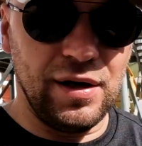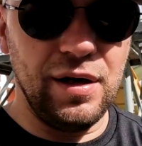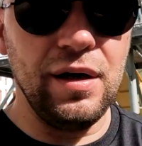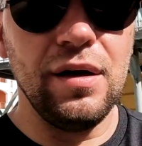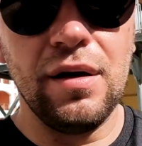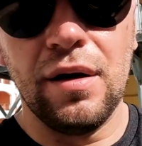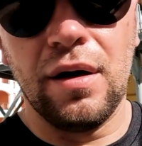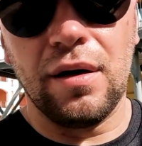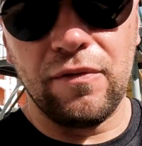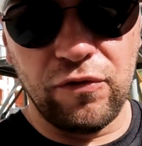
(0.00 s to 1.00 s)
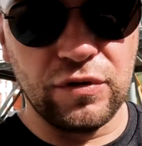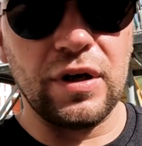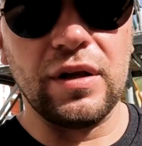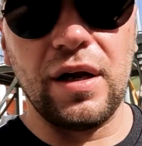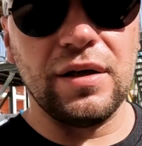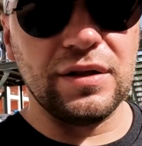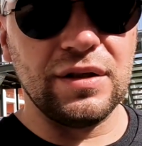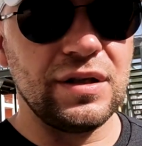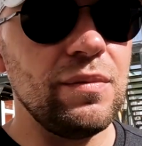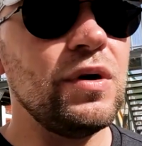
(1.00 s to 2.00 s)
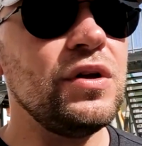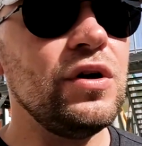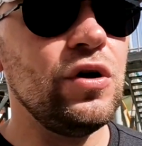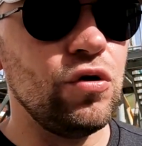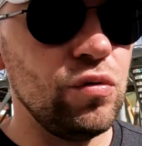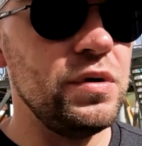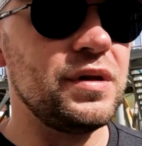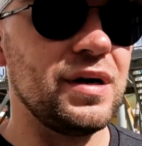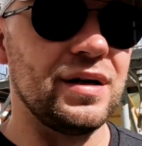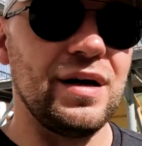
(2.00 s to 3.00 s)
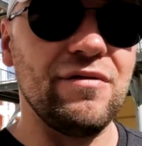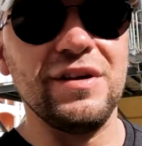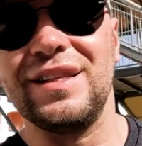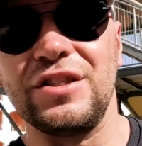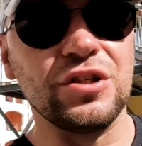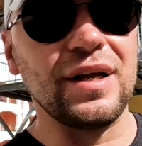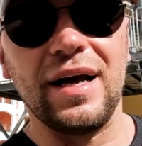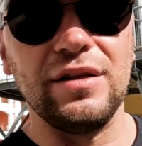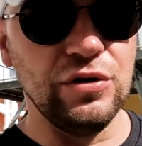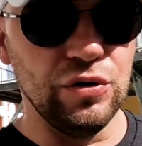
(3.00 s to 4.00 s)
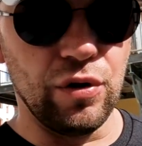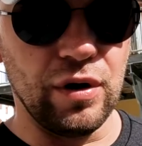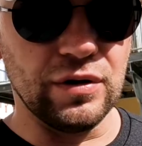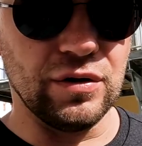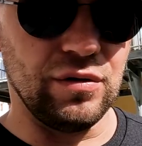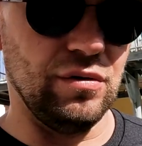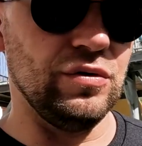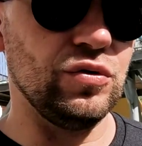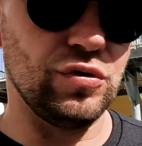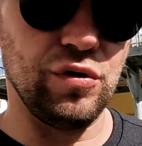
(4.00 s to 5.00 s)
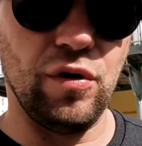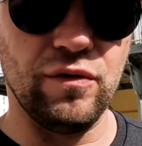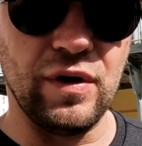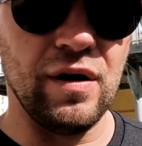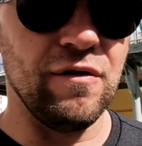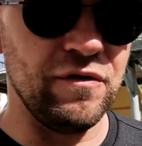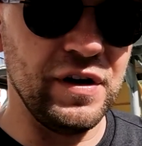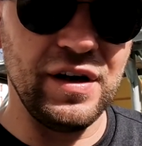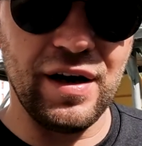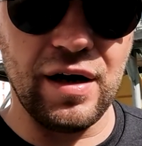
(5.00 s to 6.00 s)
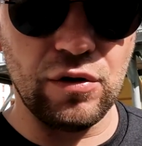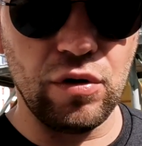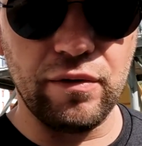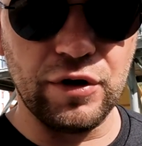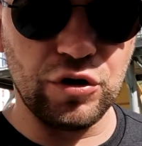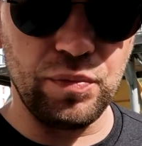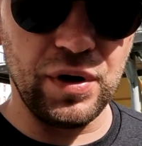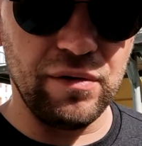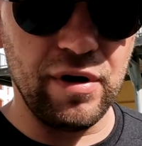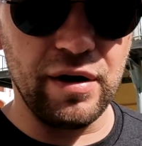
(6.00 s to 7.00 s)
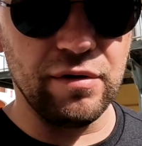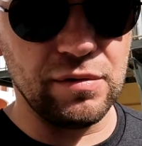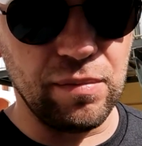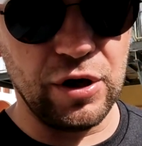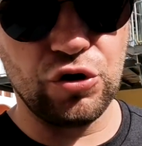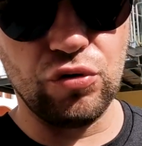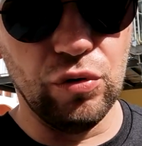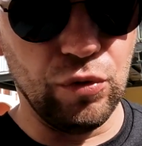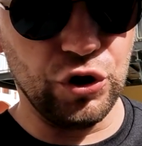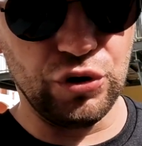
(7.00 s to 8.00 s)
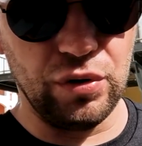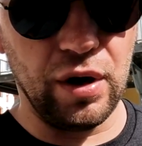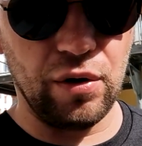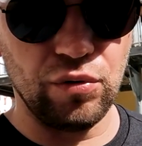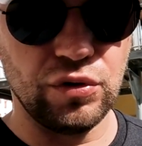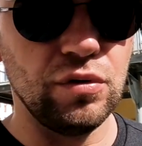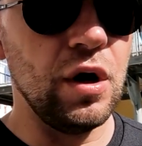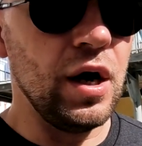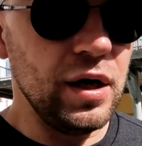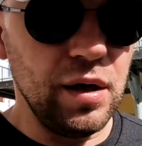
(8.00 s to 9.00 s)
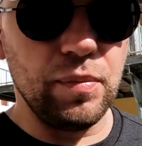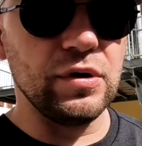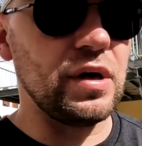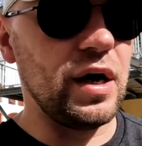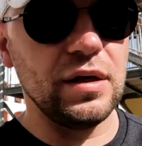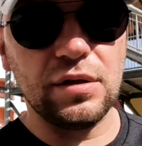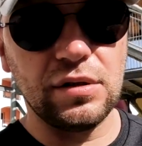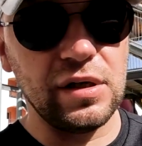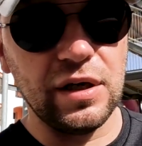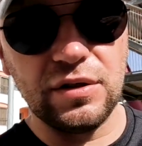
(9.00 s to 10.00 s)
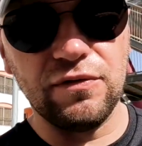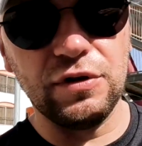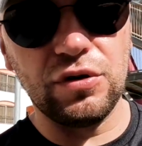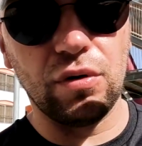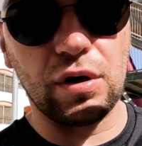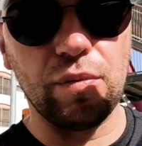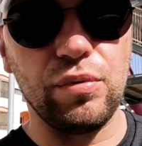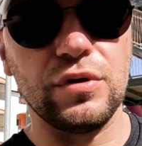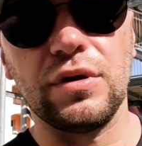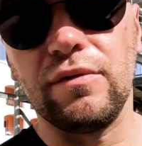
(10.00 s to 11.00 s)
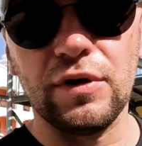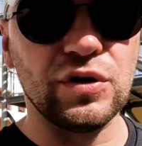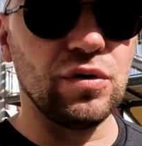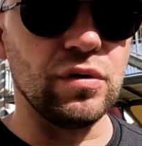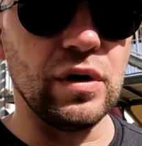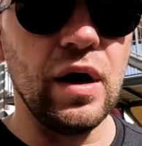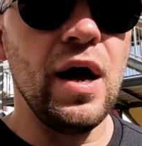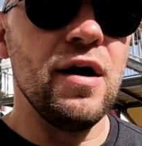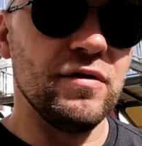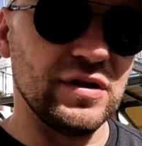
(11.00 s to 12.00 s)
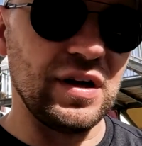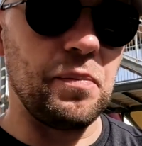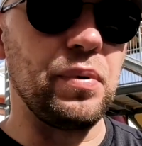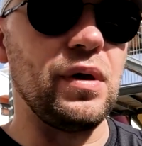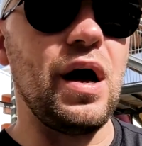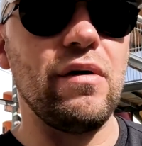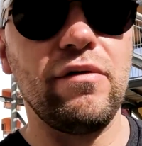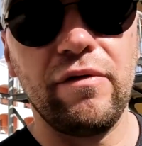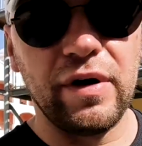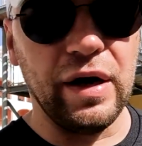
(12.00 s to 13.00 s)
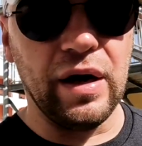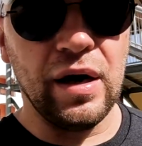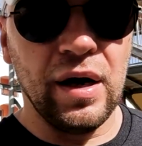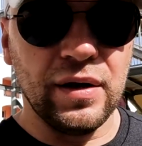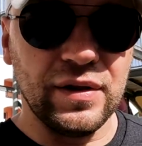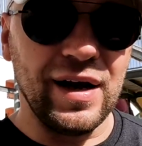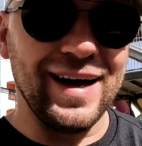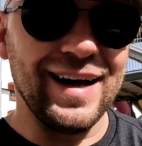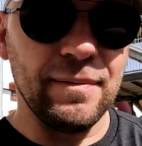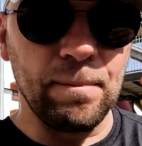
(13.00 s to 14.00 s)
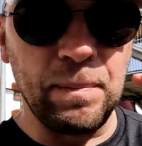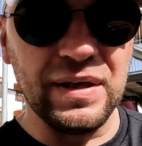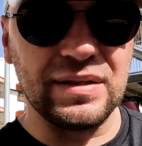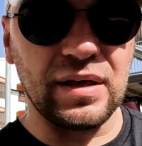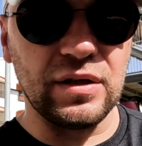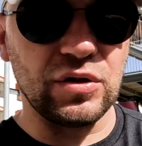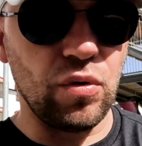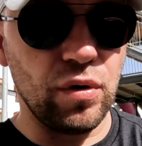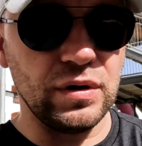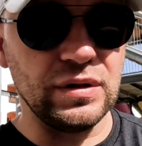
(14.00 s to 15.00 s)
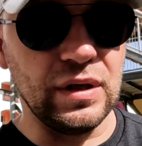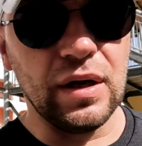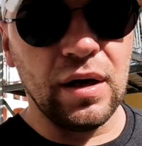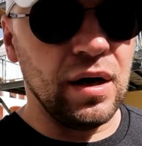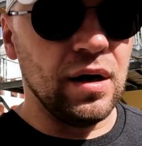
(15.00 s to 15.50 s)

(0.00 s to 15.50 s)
Или функциональная система не любит, когда вы начинаете дергаться. То есть, условно, вы не готовы еще переваривать большую мощную нагрузку и пытаетесь лезть в высокие пульсовые зоны, заплавывая на быстрой скорости,